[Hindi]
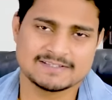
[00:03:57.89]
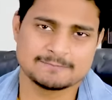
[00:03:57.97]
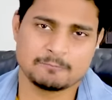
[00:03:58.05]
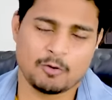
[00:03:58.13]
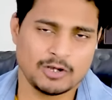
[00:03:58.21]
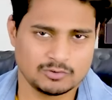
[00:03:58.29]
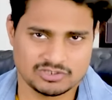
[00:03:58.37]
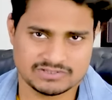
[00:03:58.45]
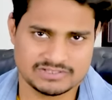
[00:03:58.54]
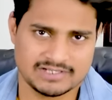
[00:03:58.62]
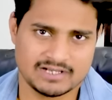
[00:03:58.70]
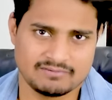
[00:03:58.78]
स्पॉयल हो
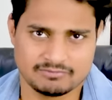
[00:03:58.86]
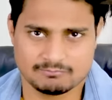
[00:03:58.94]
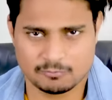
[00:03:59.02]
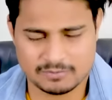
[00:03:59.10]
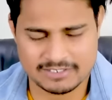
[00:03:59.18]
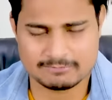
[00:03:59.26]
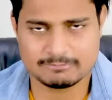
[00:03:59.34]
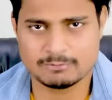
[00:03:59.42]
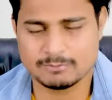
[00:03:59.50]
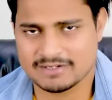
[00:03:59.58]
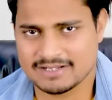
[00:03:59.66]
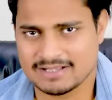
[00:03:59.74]
जाती है काफ़ी मूवी लेकिन मे
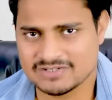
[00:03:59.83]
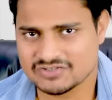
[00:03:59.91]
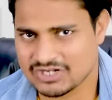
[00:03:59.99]
भी मेरे ख्याल से